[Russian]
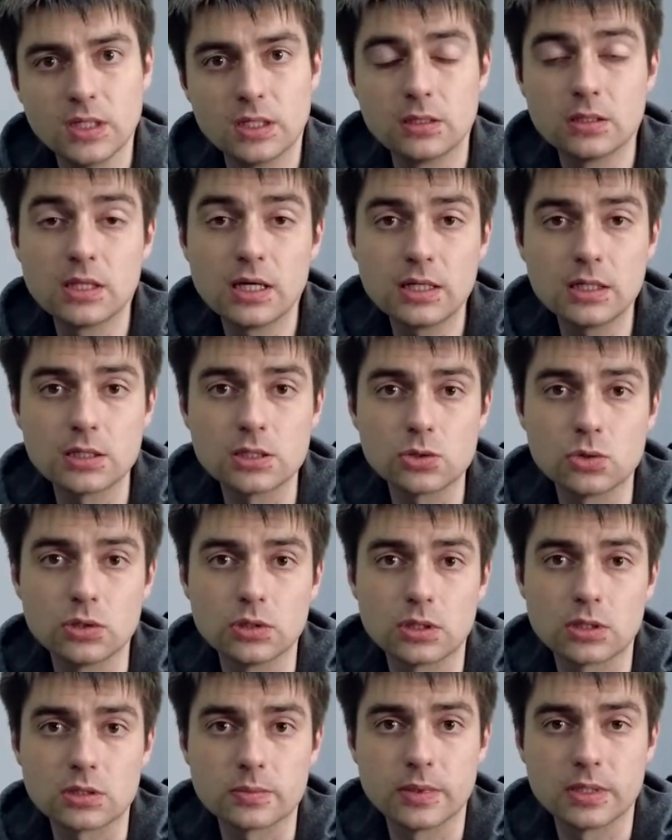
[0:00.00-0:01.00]
Далее стоит
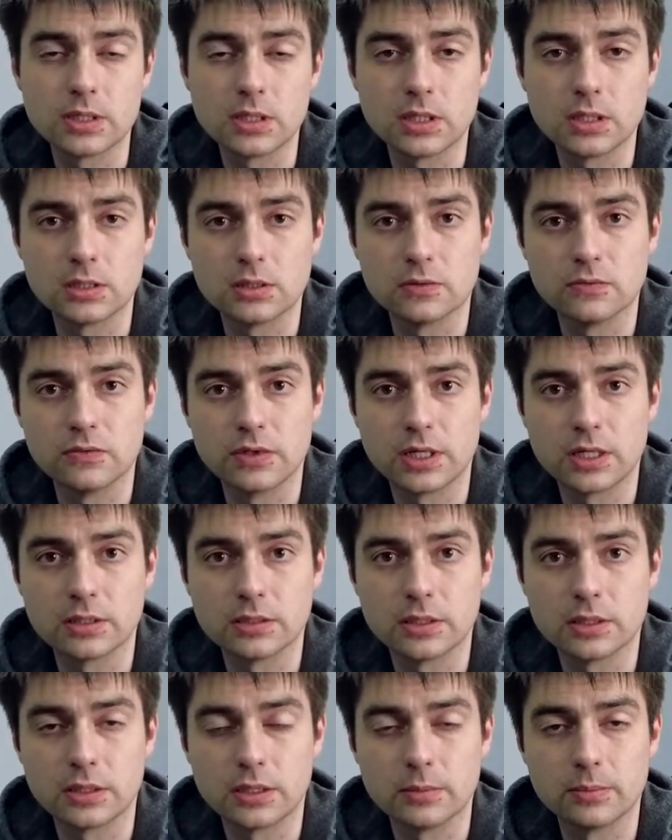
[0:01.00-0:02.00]
рассмотреть
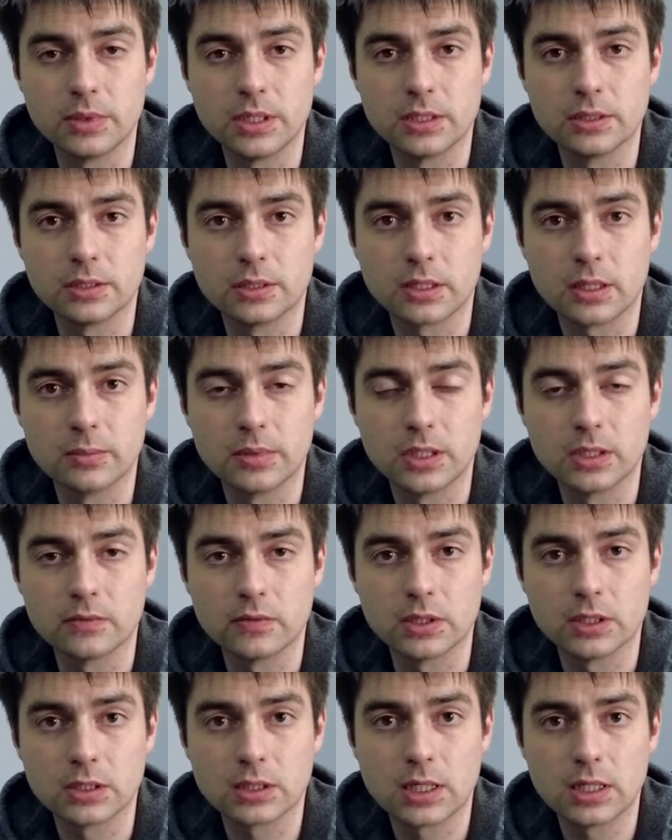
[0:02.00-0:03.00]
варианты крепления кабельного
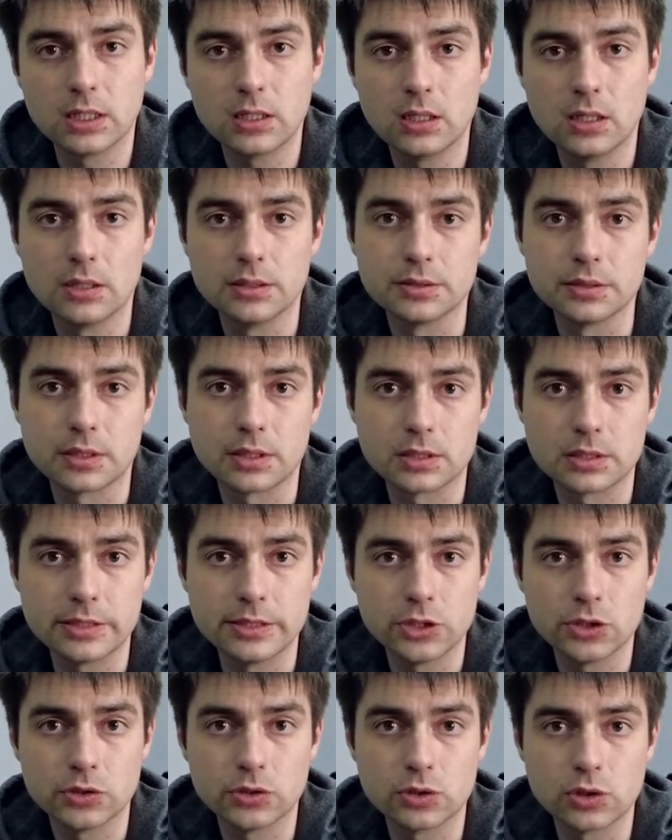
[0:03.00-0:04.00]
лотка на
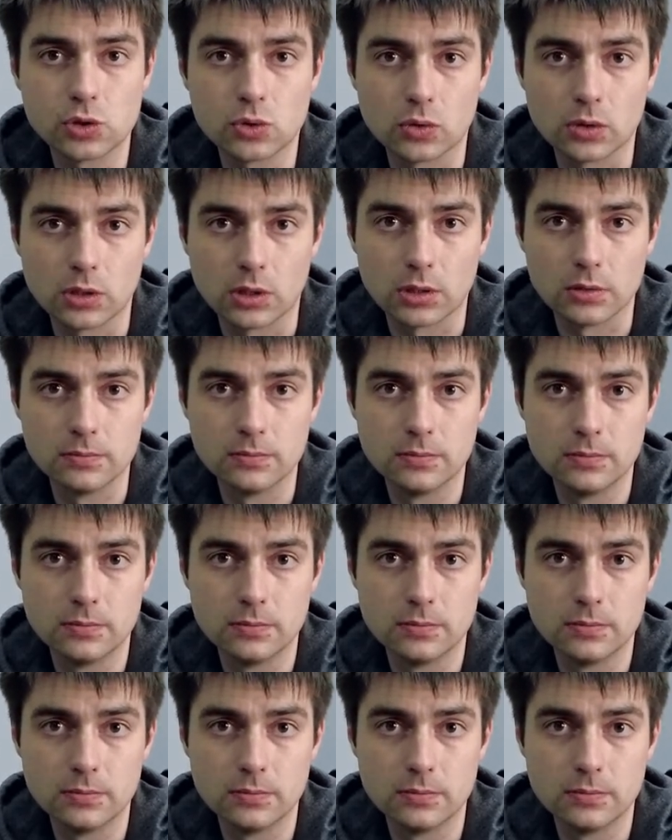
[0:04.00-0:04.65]
различные стойки.